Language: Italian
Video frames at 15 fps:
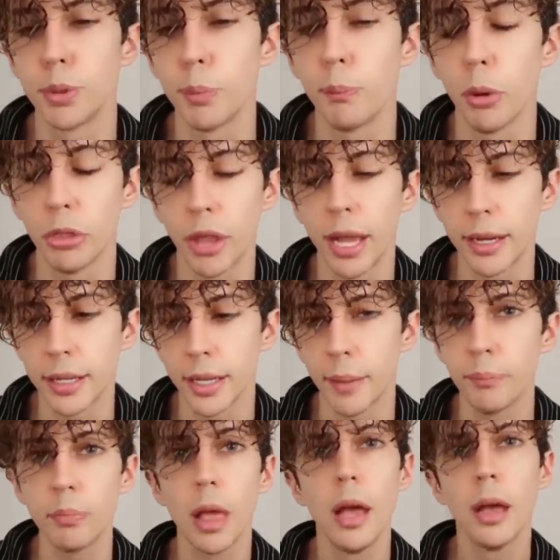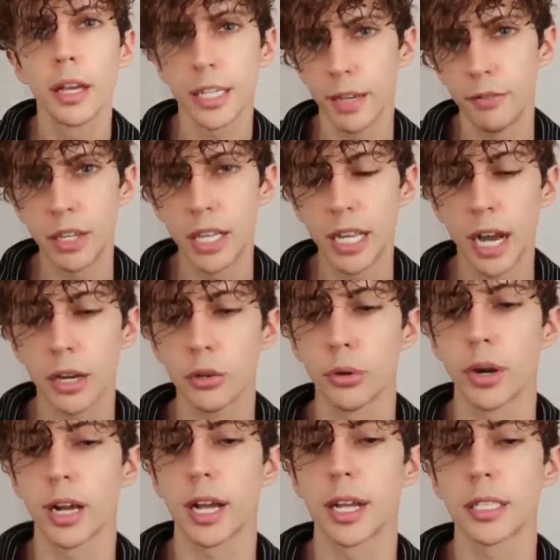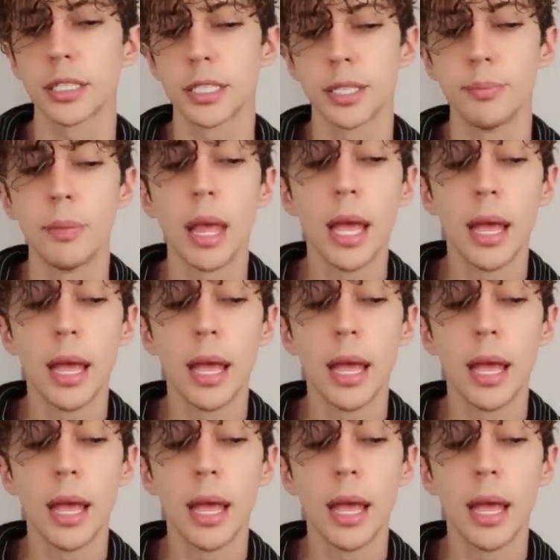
più potente che vigliacco ragazzi